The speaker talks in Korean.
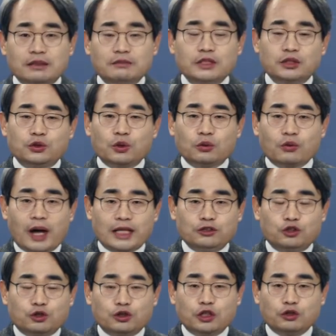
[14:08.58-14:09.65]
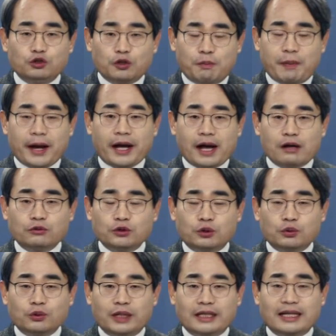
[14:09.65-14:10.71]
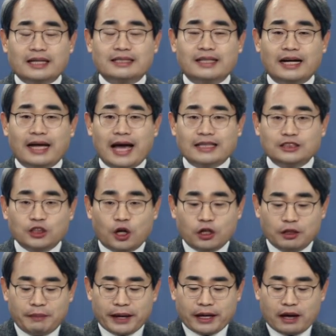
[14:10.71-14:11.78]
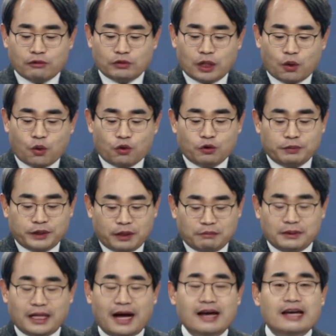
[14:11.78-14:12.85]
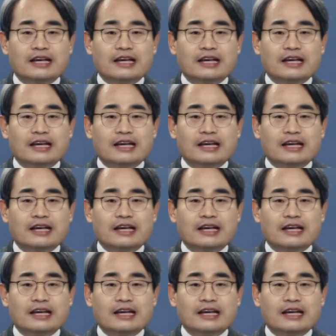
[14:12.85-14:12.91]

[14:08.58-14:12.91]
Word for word: 이쪽도 한 6,600가구 정도 되는데 그 안에 한 1,200가구나 공급이 됩니다.